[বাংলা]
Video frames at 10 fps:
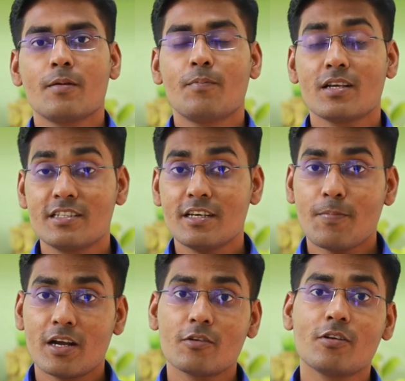বা যে
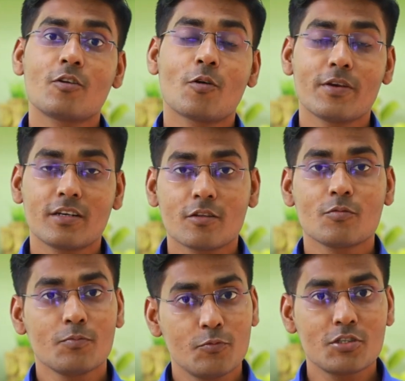পার্টিকুলার টপিকটা
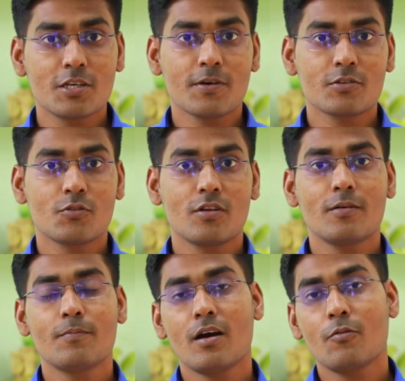তুমি বুঝতে পারছো না
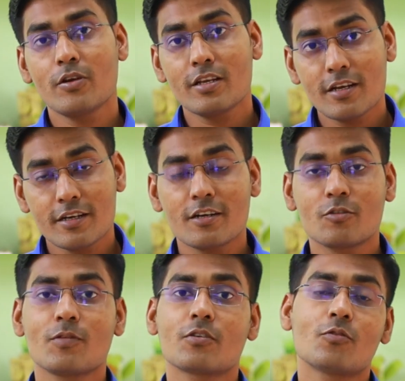বা ওই রিলেটেড
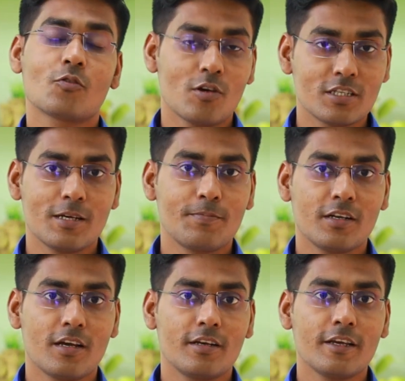তোমার কোনো কনসেপ্ট
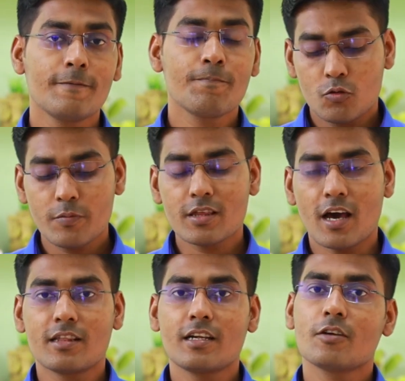ক্লিয়ার নেই তুমি
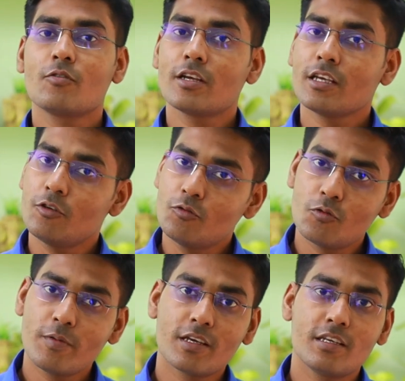তাড়াতাড়ি করে
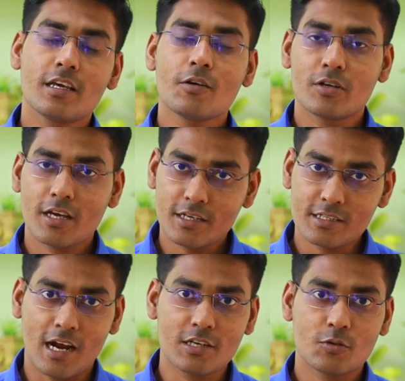ইউটিউবে গিয়ে ওইটাকে
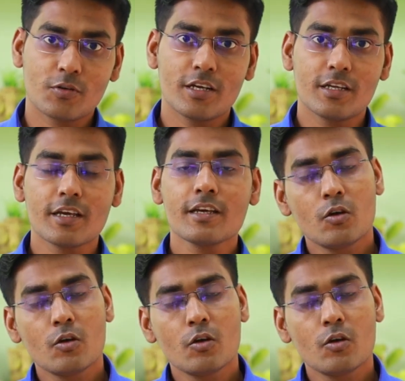সার্চ করে নিয়ে